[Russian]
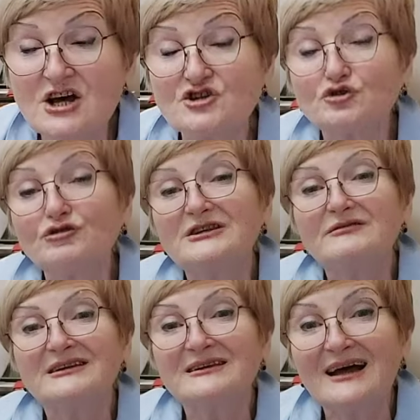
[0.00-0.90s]

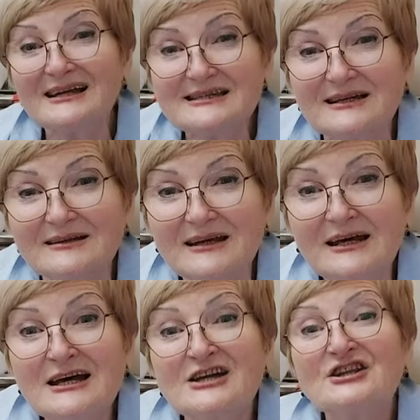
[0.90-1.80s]
119
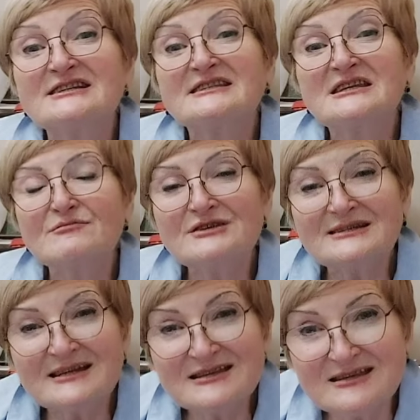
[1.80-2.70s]
на
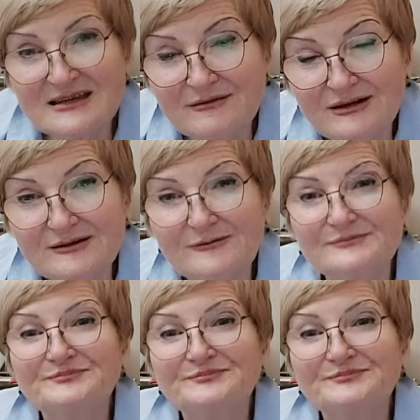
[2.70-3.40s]
79.